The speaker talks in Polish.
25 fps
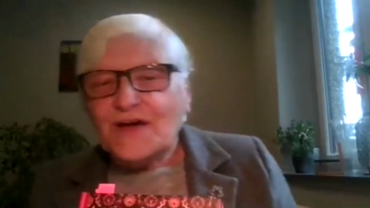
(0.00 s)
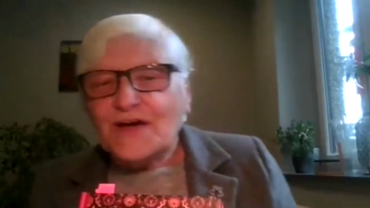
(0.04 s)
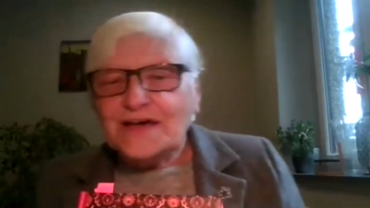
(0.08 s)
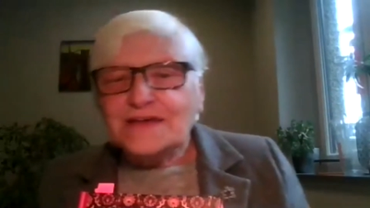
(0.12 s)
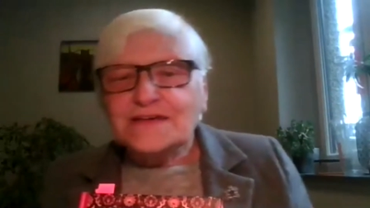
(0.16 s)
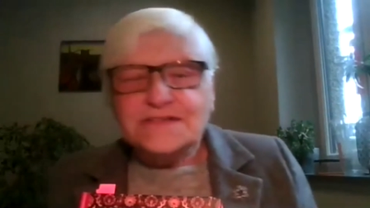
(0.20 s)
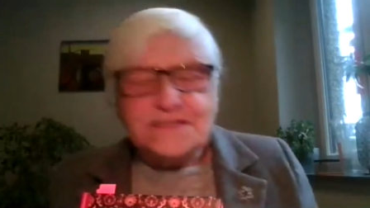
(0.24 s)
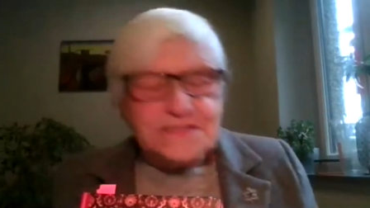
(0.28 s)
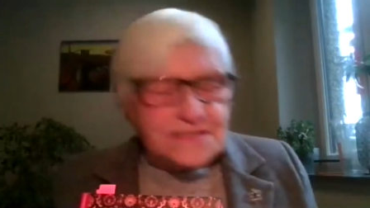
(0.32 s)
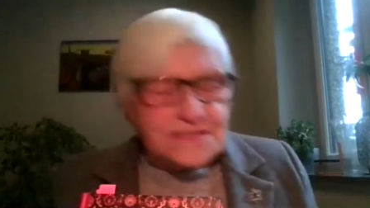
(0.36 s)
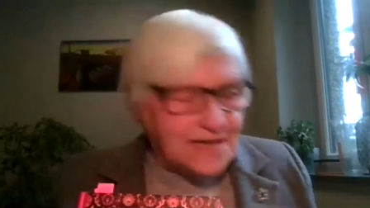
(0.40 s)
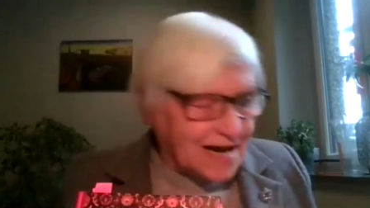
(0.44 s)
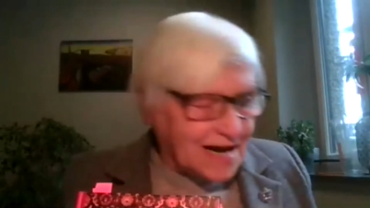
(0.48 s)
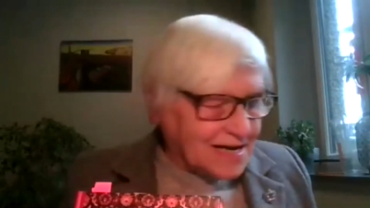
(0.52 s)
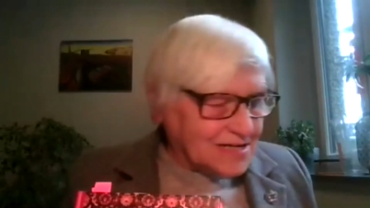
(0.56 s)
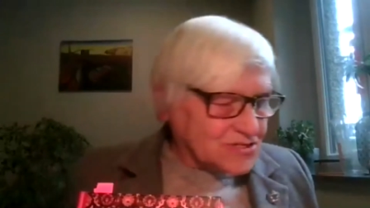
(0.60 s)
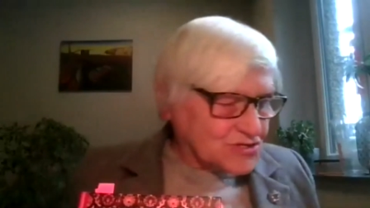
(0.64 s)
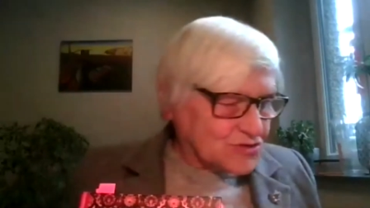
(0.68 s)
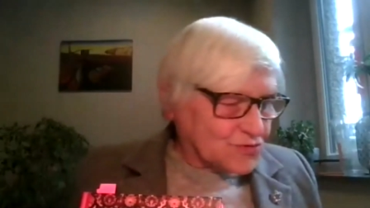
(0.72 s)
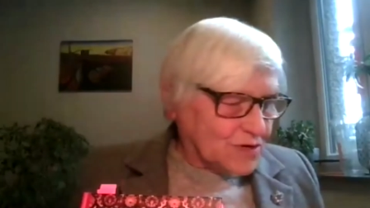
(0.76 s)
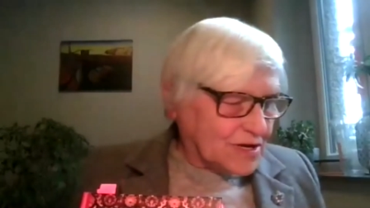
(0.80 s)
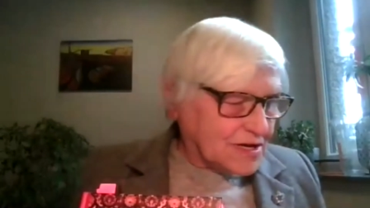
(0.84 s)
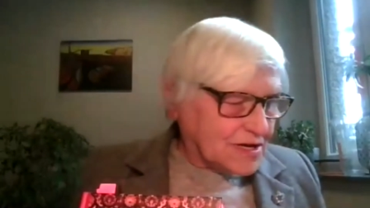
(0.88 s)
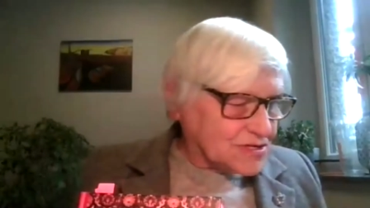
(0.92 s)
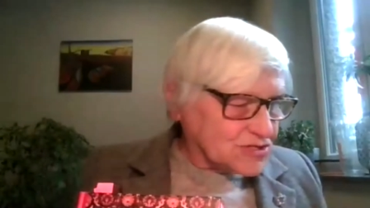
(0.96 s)

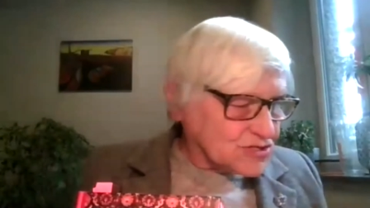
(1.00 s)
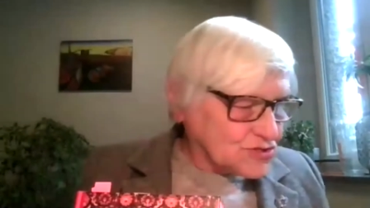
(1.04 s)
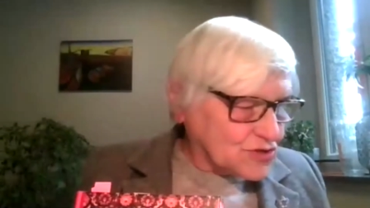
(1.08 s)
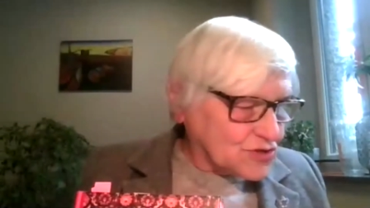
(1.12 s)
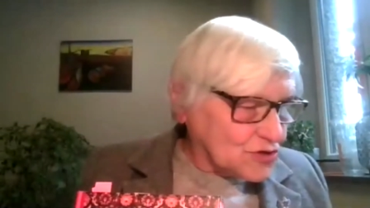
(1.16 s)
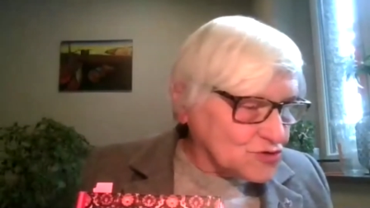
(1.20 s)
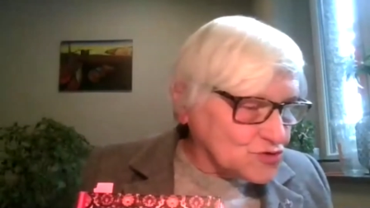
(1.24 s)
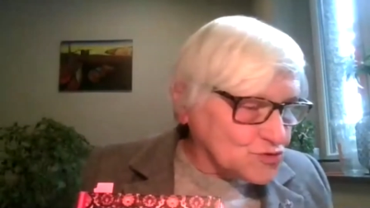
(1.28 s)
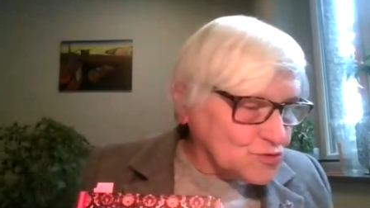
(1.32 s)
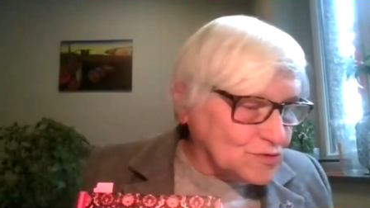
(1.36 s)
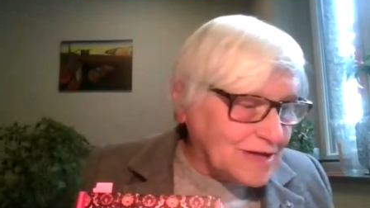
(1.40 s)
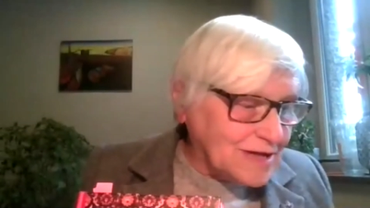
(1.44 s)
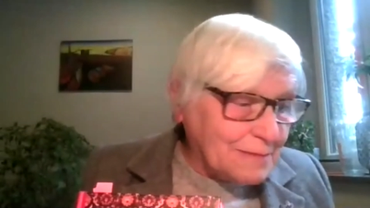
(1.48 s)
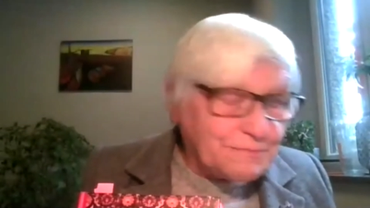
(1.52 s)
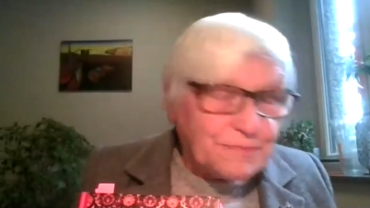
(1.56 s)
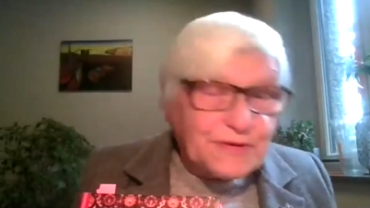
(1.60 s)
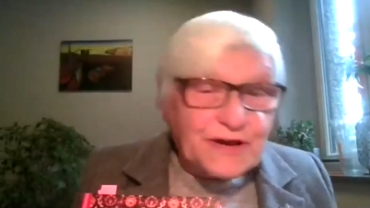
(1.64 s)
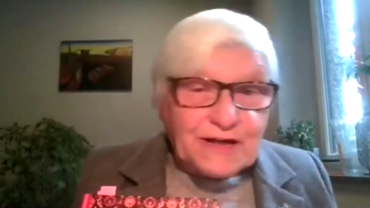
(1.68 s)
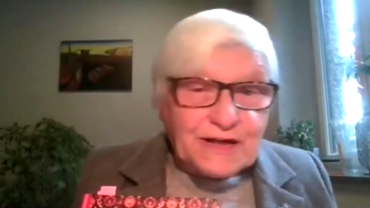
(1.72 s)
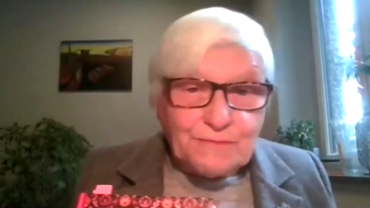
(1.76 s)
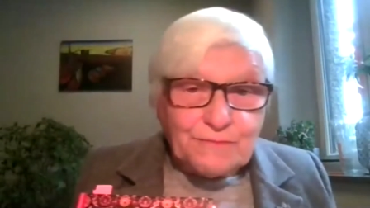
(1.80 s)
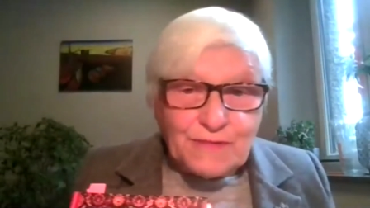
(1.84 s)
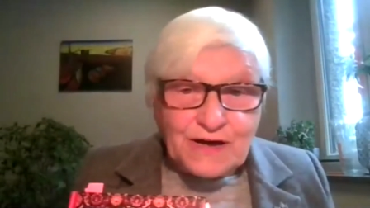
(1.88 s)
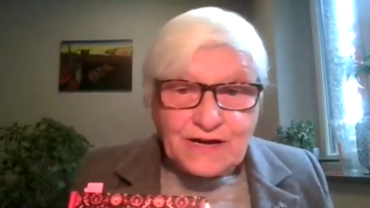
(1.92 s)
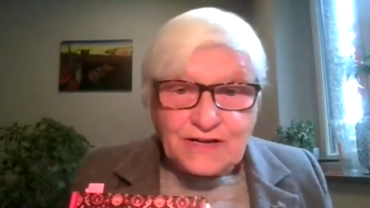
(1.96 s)
etnolingwistyczne badania
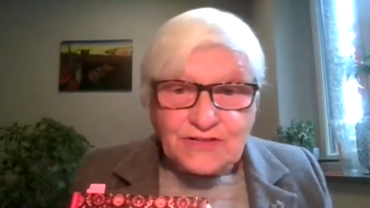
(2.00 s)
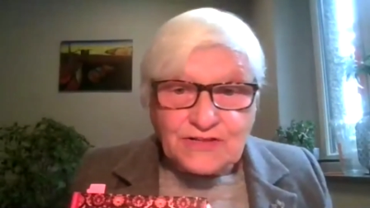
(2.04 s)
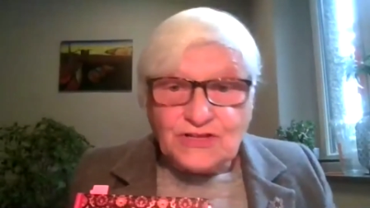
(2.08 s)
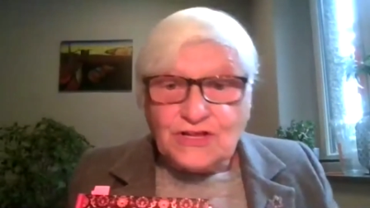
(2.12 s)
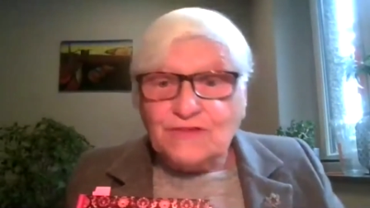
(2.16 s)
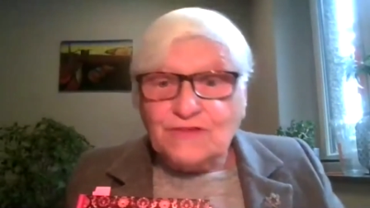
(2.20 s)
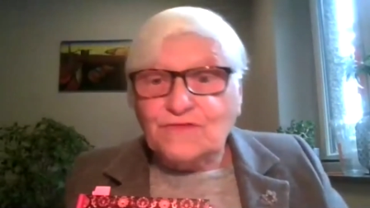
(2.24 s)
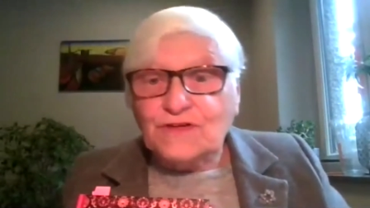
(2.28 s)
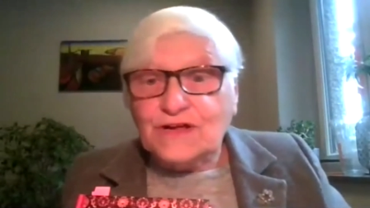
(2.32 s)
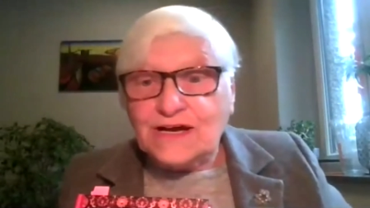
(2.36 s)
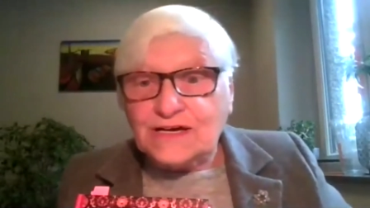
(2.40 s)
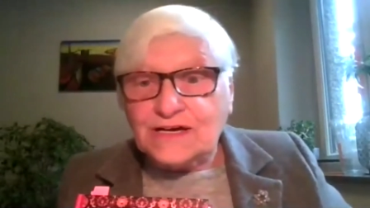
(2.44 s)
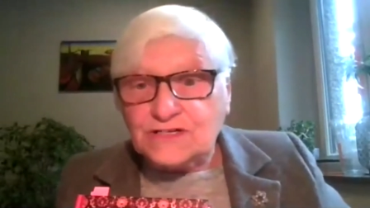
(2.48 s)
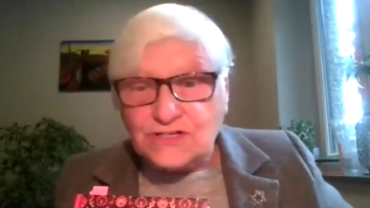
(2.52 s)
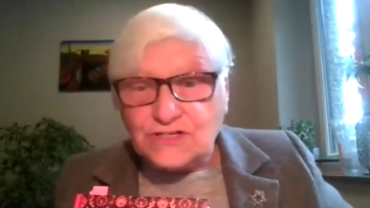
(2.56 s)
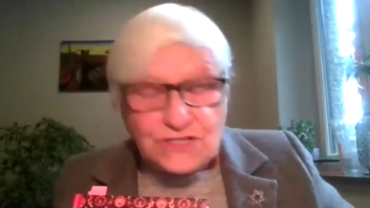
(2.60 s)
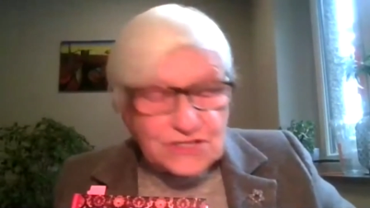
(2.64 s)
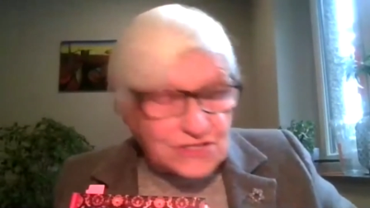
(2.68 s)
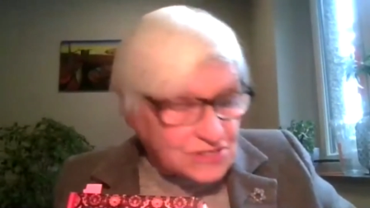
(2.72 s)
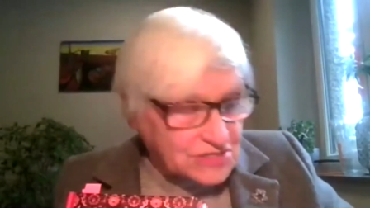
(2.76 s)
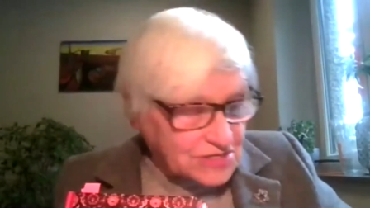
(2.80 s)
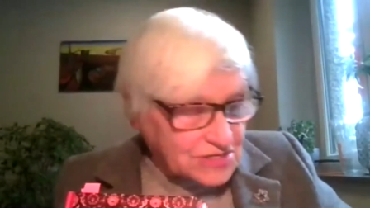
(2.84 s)
paraliteratury,